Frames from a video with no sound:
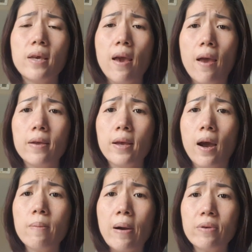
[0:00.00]
về
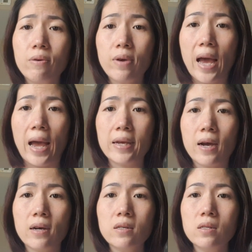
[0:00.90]
ở bao nhiêu ngày
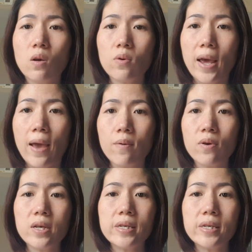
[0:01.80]
ở những chỗ nào có đi